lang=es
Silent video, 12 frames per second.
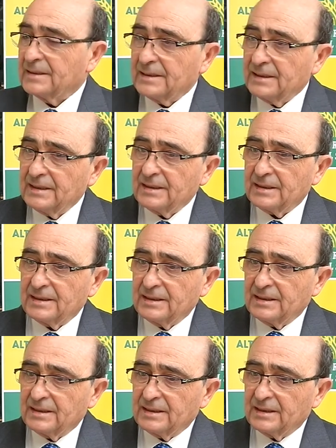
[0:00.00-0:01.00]
que
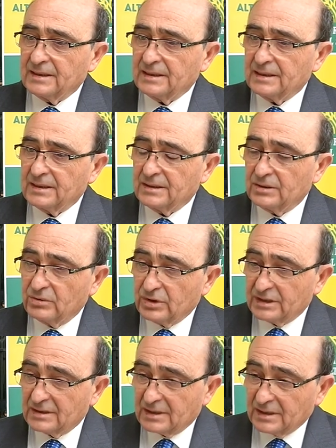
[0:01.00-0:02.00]
eh,
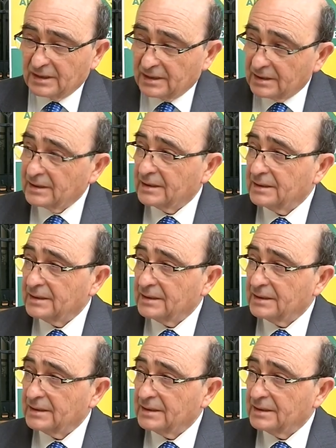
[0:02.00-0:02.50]
nuestras